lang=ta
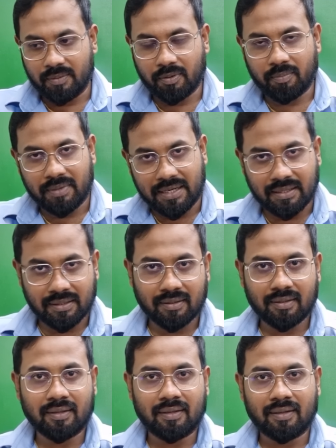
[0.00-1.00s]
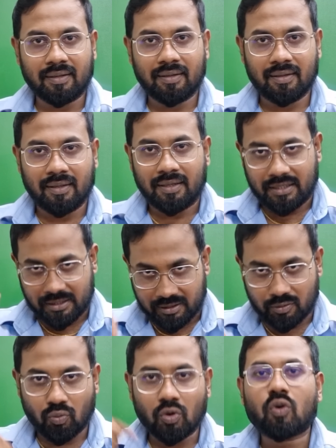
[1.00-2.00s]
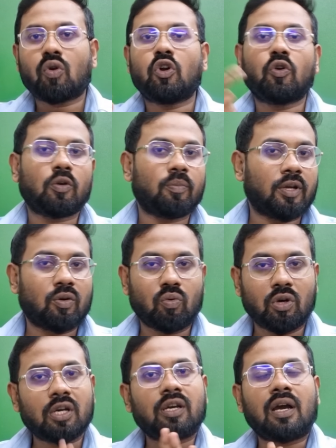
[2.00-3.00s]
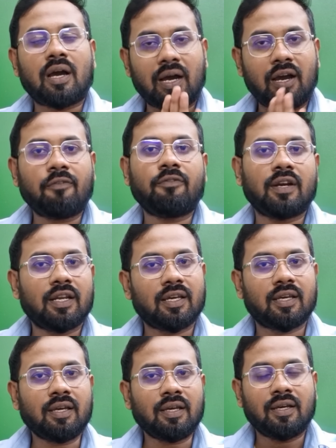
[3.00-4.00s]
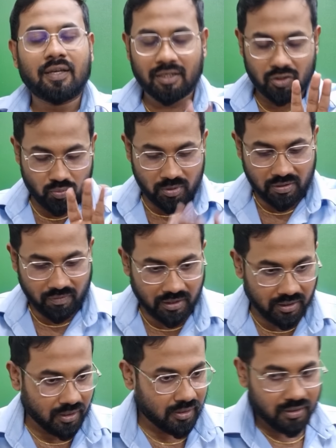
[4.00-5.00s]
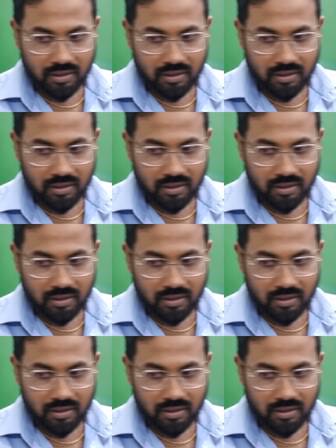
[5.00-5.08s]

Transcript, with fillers: இப்போ மேட்ரு என்னென்னா இங்கே உங்கள் கொண்டு வரும் பாரு உங்களுக்கு ஹாஃப் ஏலிக்கு இனிமேல் எவ்வளோ நாள்